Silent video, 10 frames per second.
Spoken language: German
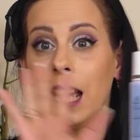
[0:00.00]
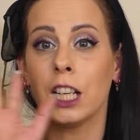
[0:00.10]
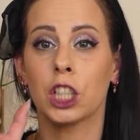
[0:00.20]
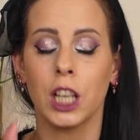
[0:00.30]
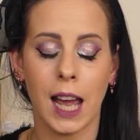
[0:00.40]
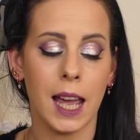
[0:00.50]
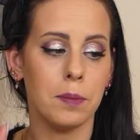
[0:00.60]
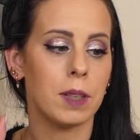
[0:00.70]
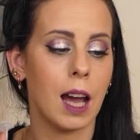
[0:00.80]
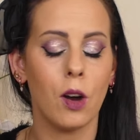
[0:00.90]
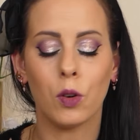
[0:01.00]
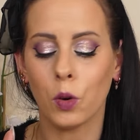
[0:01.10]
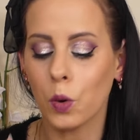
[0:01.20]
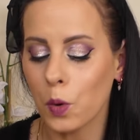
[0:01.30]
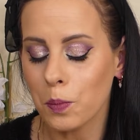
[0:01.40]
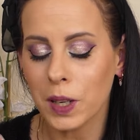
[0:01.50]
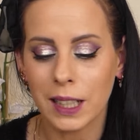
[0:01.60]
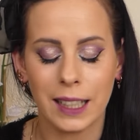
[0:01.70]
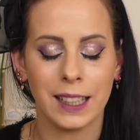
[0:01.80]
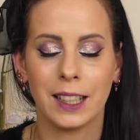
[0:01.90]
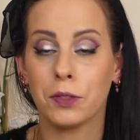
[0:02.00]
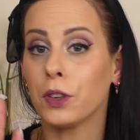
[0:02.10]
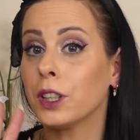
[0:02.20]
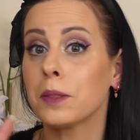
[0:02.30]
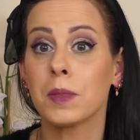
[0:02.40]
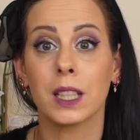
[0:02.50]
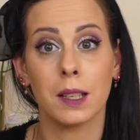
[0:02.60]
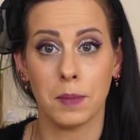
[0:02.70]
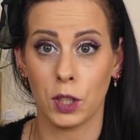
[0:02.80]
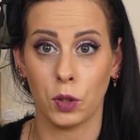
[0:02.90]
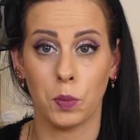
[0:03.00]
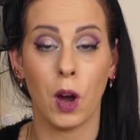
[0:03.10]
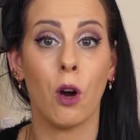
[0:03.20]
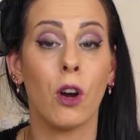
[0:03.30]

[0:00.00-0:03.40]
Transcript: schreibt auch unbedingt, da freue ich mich immer drüber,